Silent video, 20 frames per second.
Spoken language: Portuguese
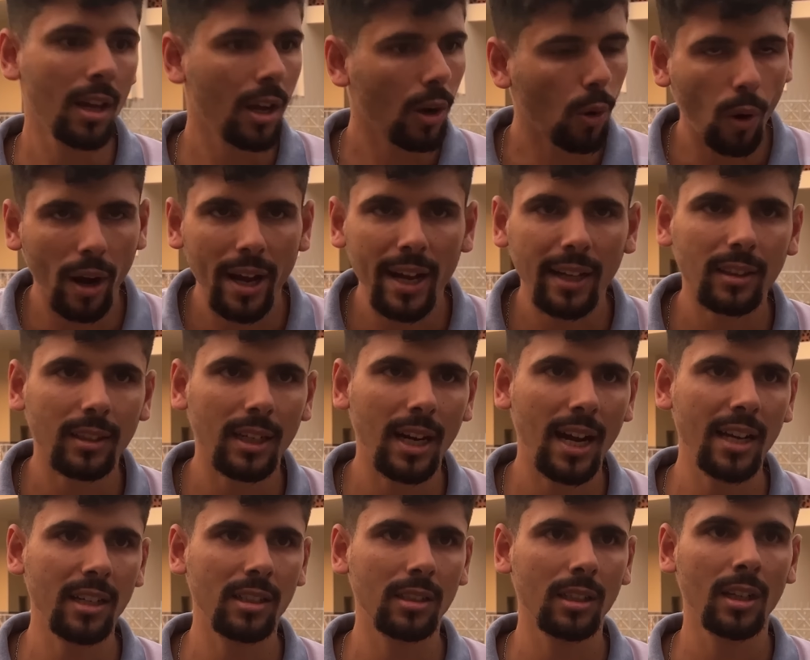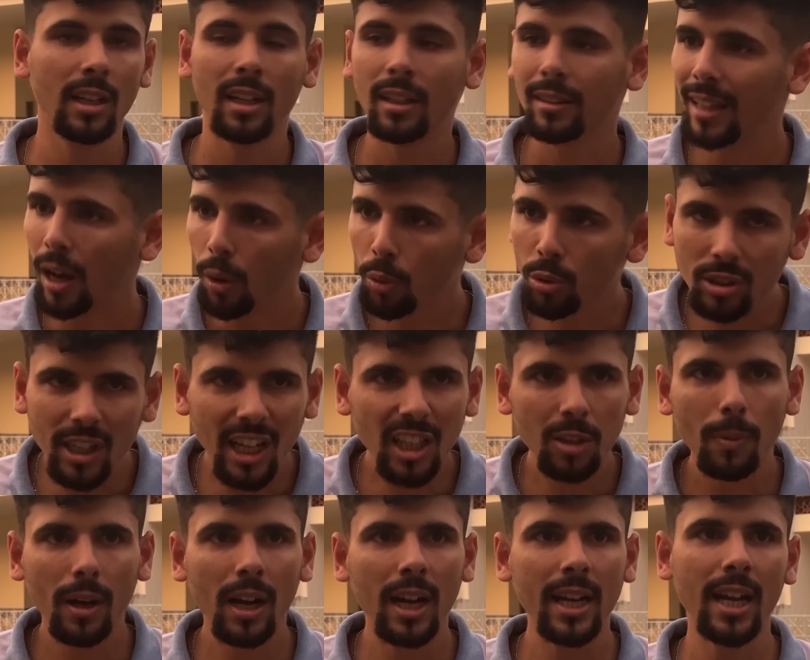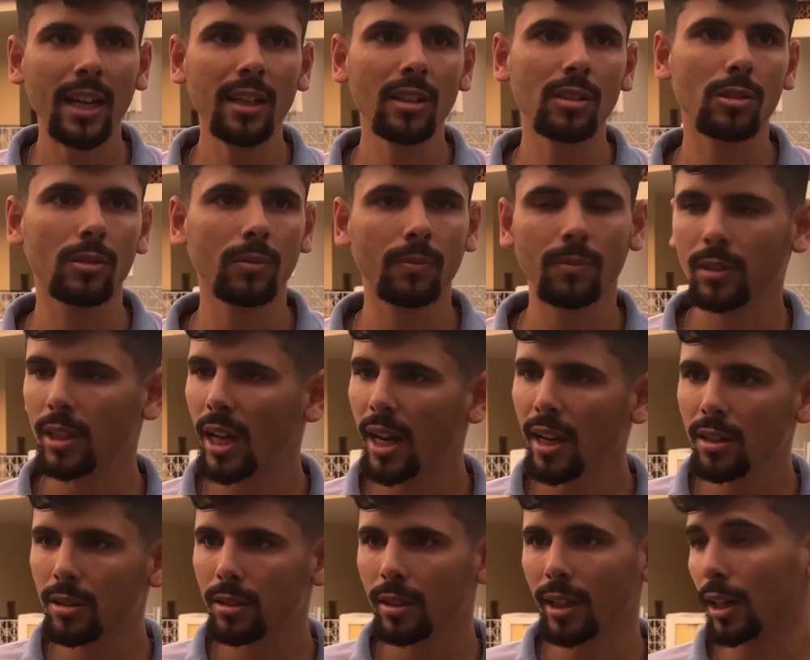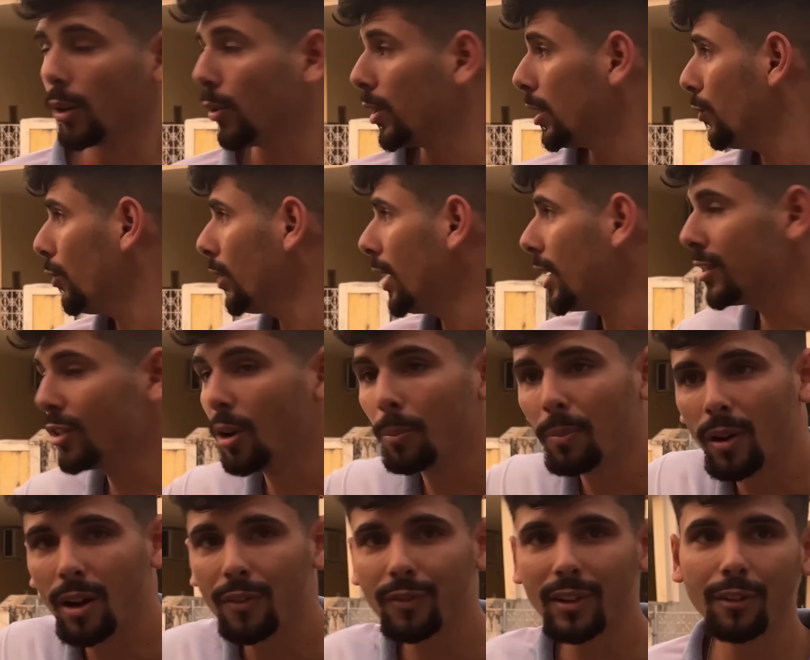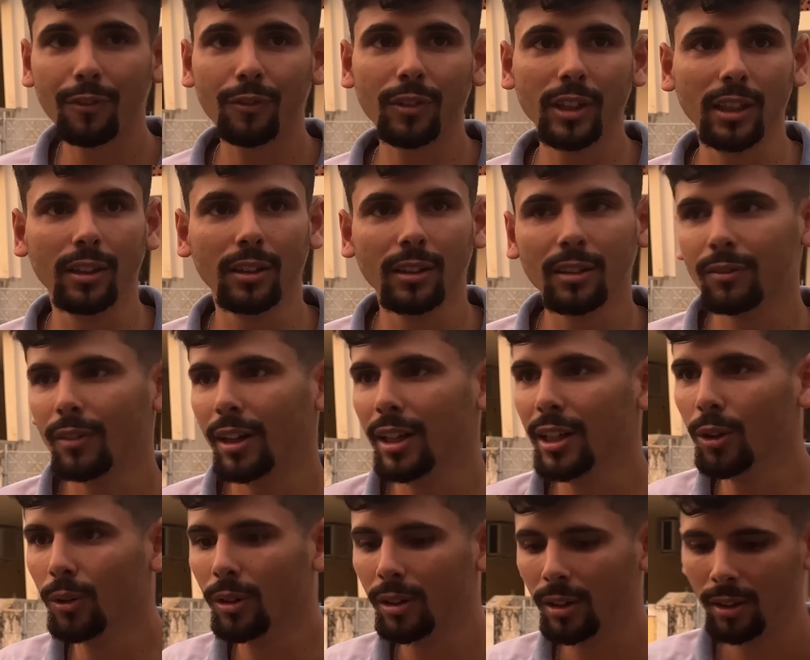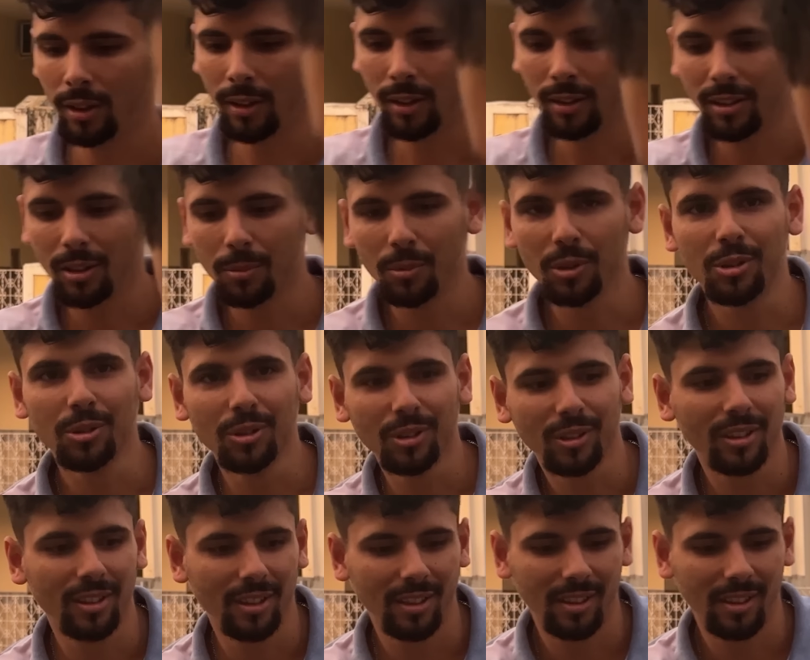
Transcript: corre atrás, dá um jeito para ganhar isso. E é isso, cara. Agora eu vou lá, senão o pão vai ficar frio. Valeu? Valeu Tamo valeu. junto.